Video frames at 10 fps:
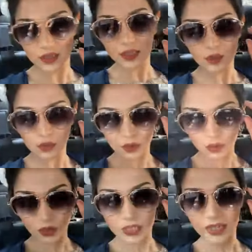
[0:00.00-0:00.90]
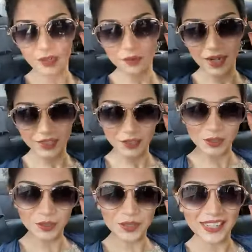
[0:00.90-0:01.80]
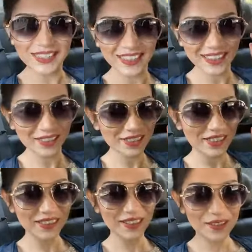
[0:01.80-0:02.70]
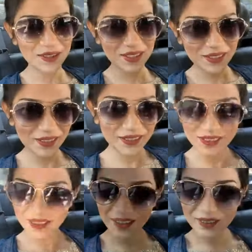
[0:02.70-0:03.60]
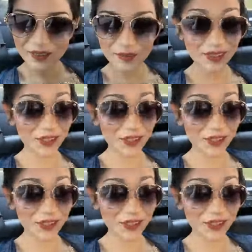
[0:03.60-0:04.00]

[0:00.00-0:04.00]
নিউ ক্লোদিংয়ের ফ্যাশন শো আচ্ছা এটা হচ্ছে তিনটা বাজে যখন জয়েন করবেন